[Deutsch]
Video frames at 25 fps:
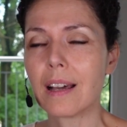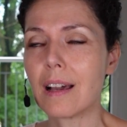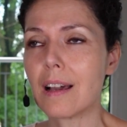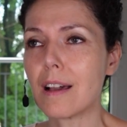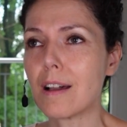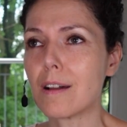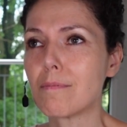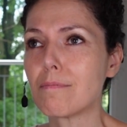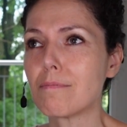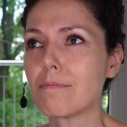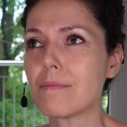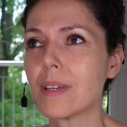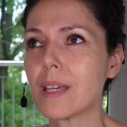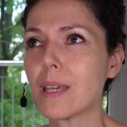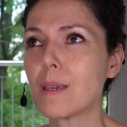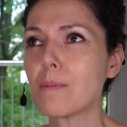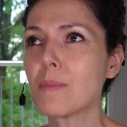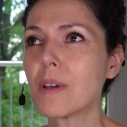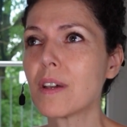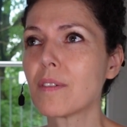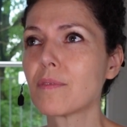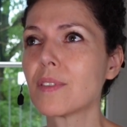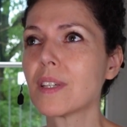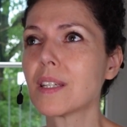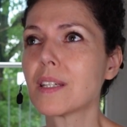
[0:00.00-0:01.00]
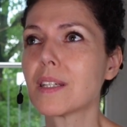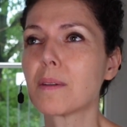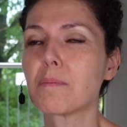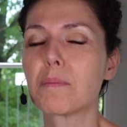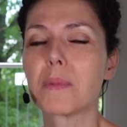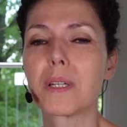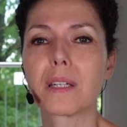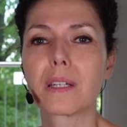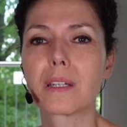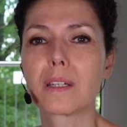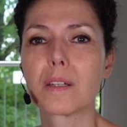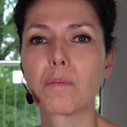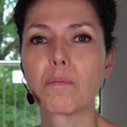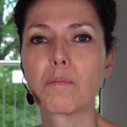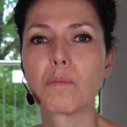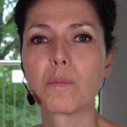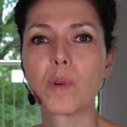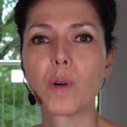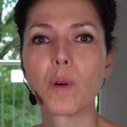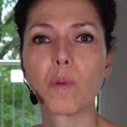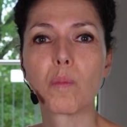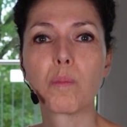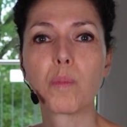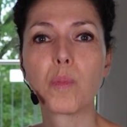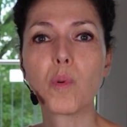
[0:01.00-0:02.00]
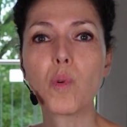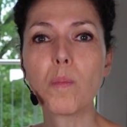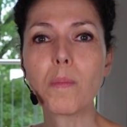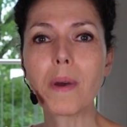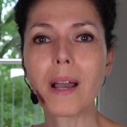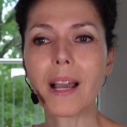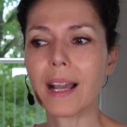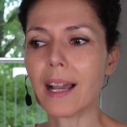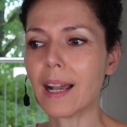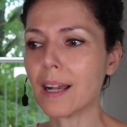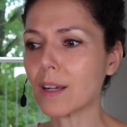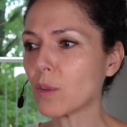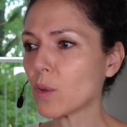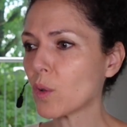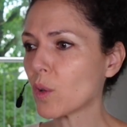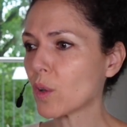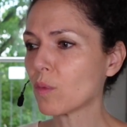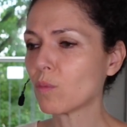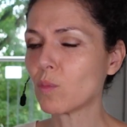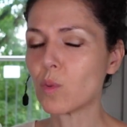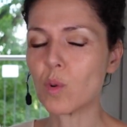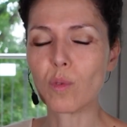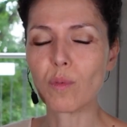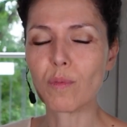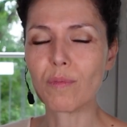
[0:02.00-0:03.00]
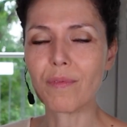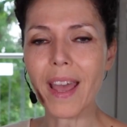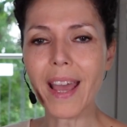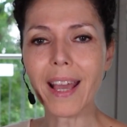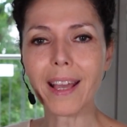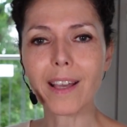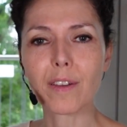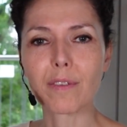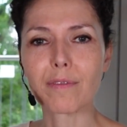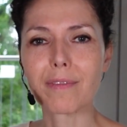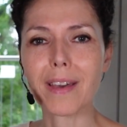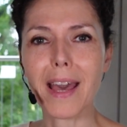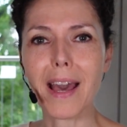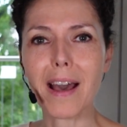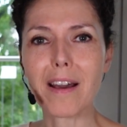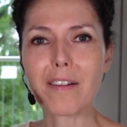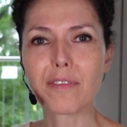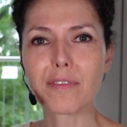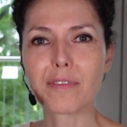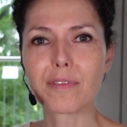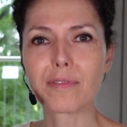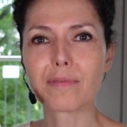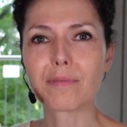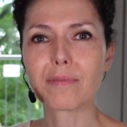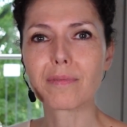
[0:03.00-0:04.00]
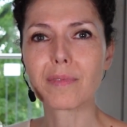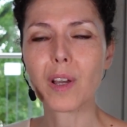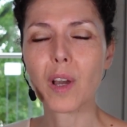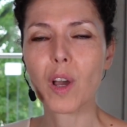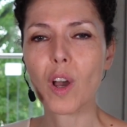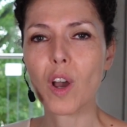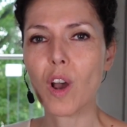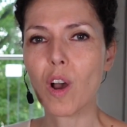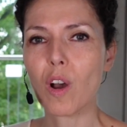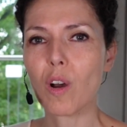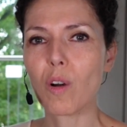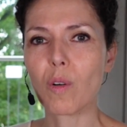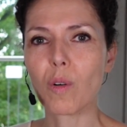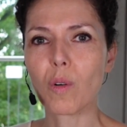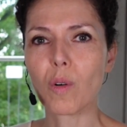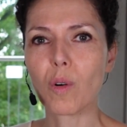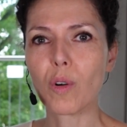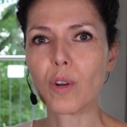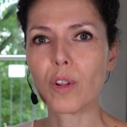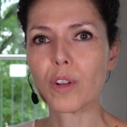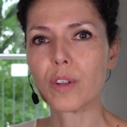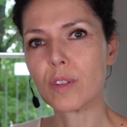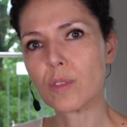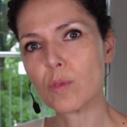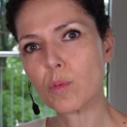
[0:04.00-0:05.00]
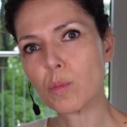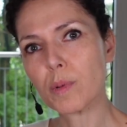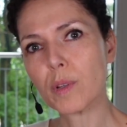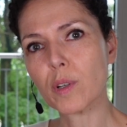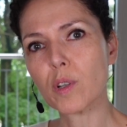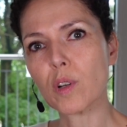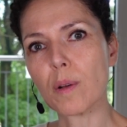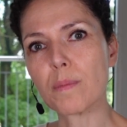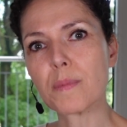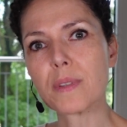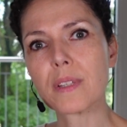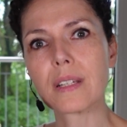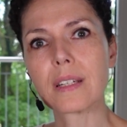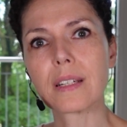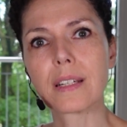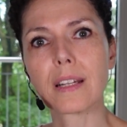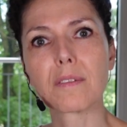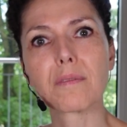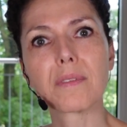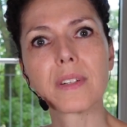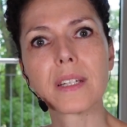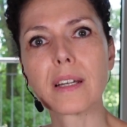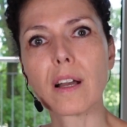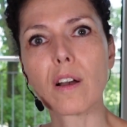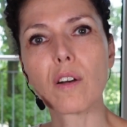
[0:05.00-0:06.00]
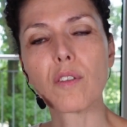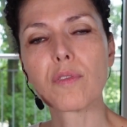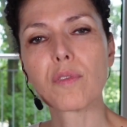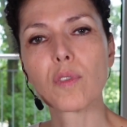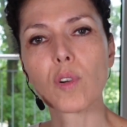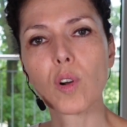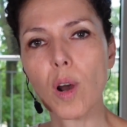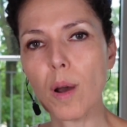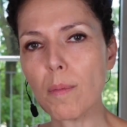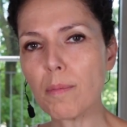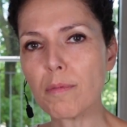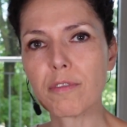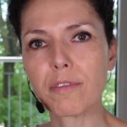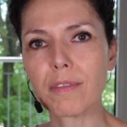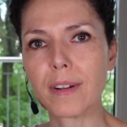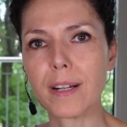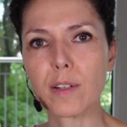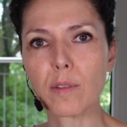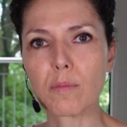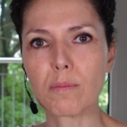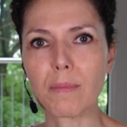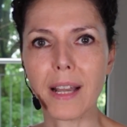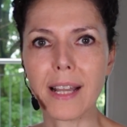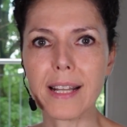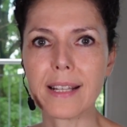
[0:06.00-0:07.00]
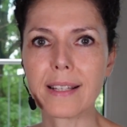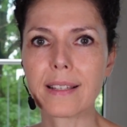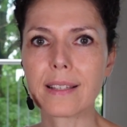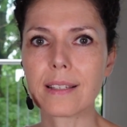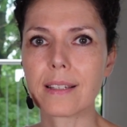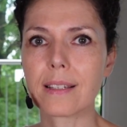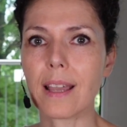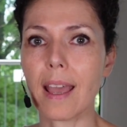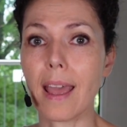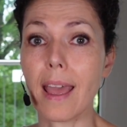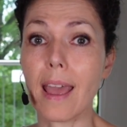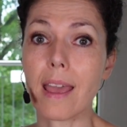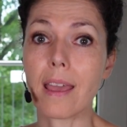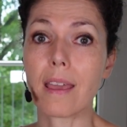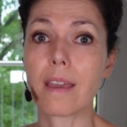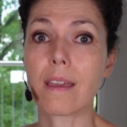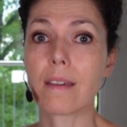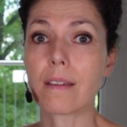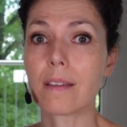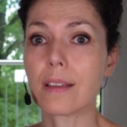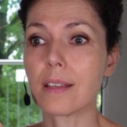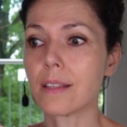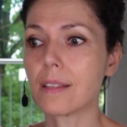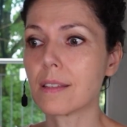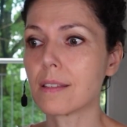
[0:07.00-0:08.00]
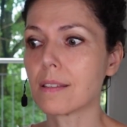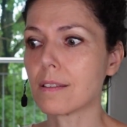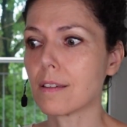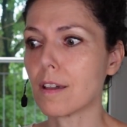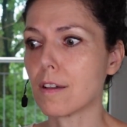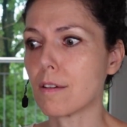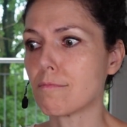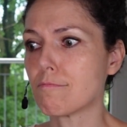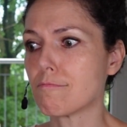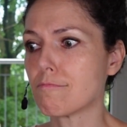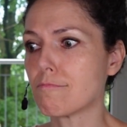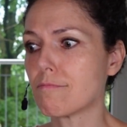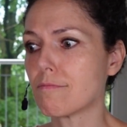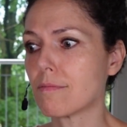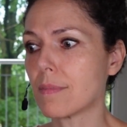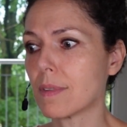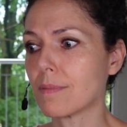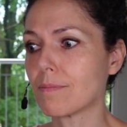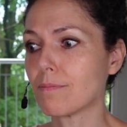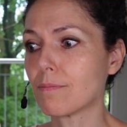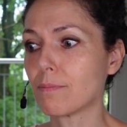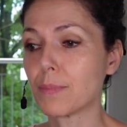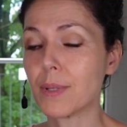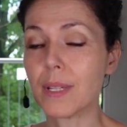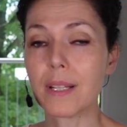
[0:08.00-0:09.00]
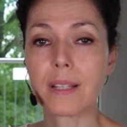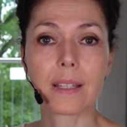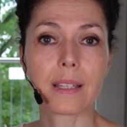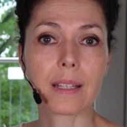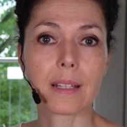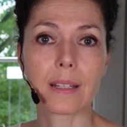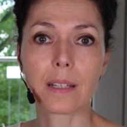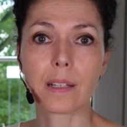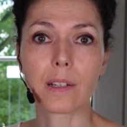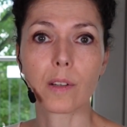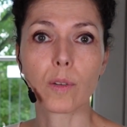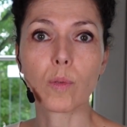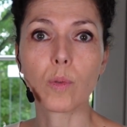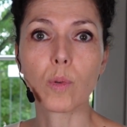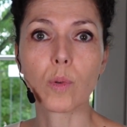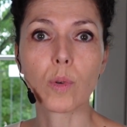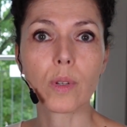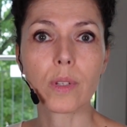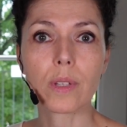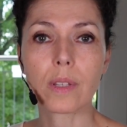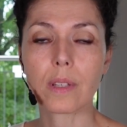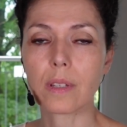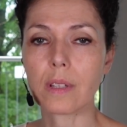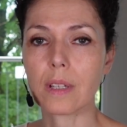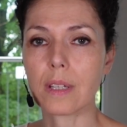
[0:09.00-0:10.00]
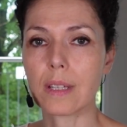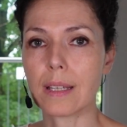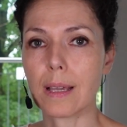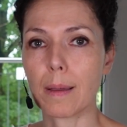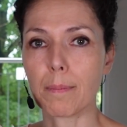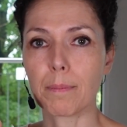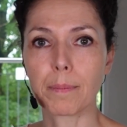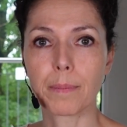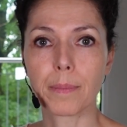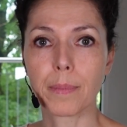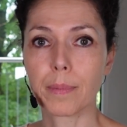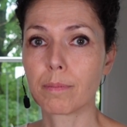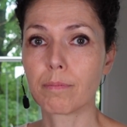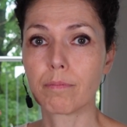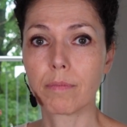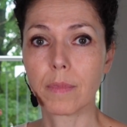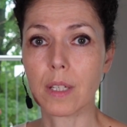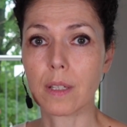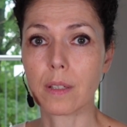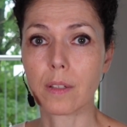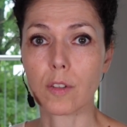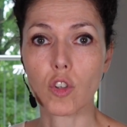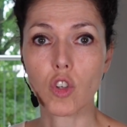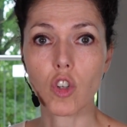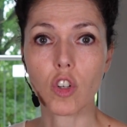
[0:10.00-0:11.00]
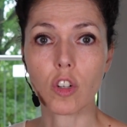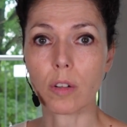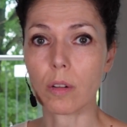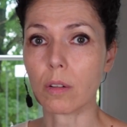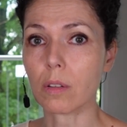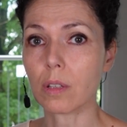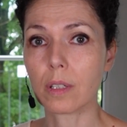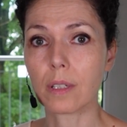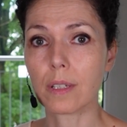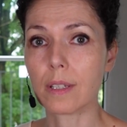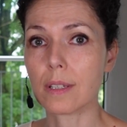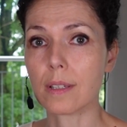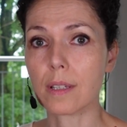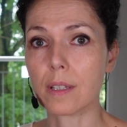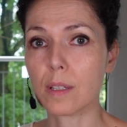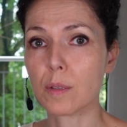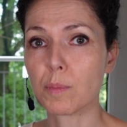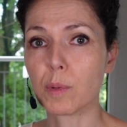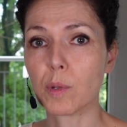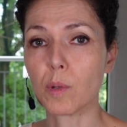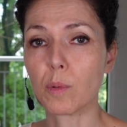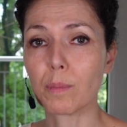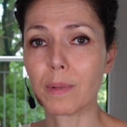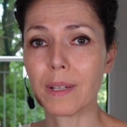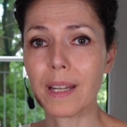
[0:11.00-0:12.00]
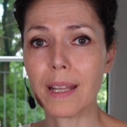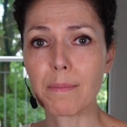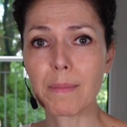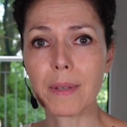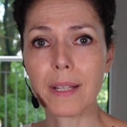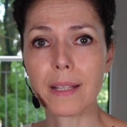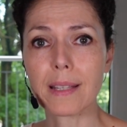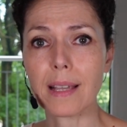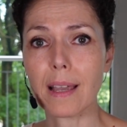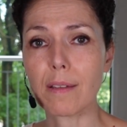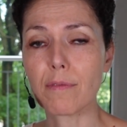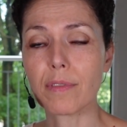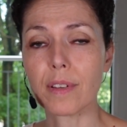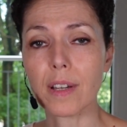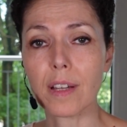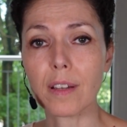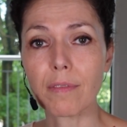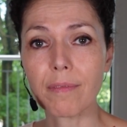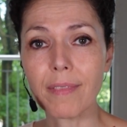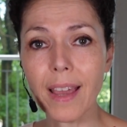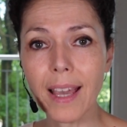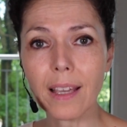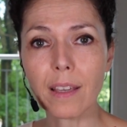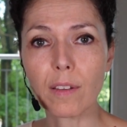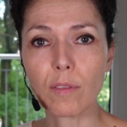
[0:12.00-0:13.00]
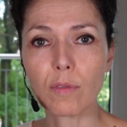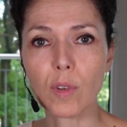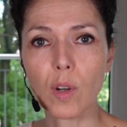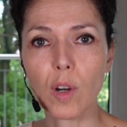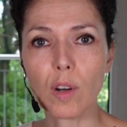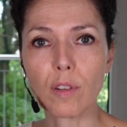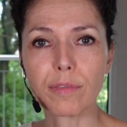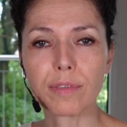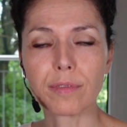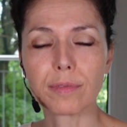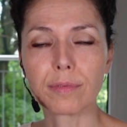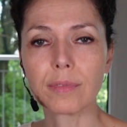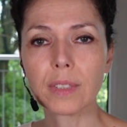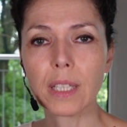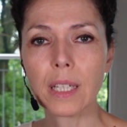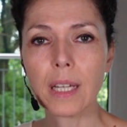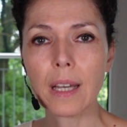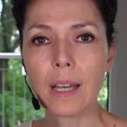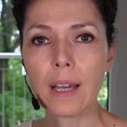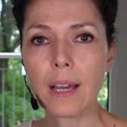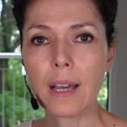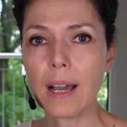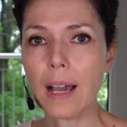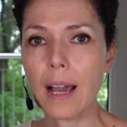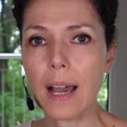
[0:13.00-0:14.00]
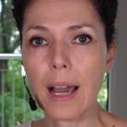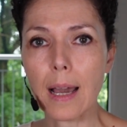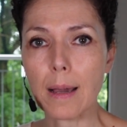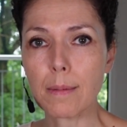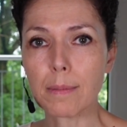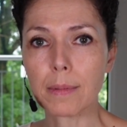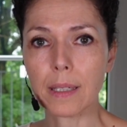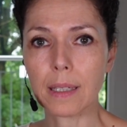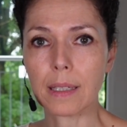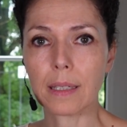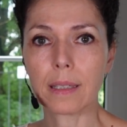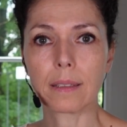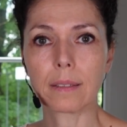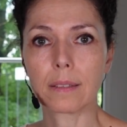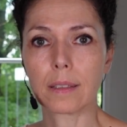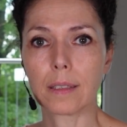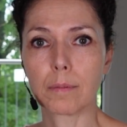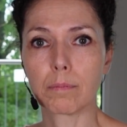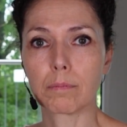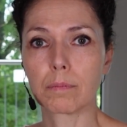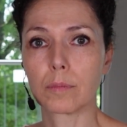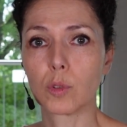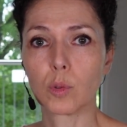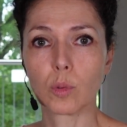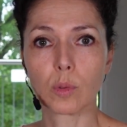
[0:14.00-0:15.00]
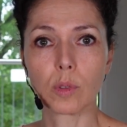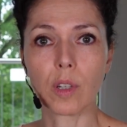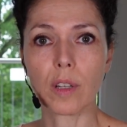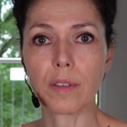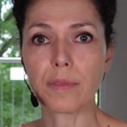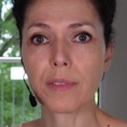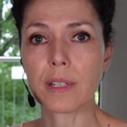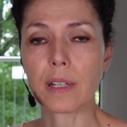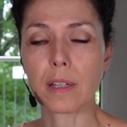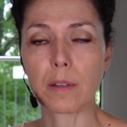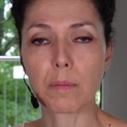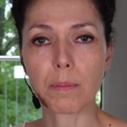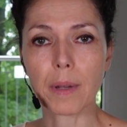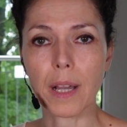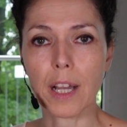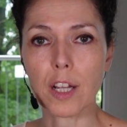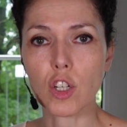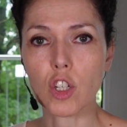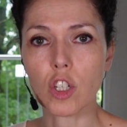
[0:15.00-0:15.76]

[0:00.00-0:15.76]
ähm, immer wieder mit einem Boomerang irgendwo wegwerfen und du bekommst ihn dann wieder auf den Kopf, weil du meinst, hey, ich ähm, bin's jetzt los, ich habe diesen Stock, dieses Problem jetzt einfach weggeworfen. Aber ähm, du läufst dann ein paar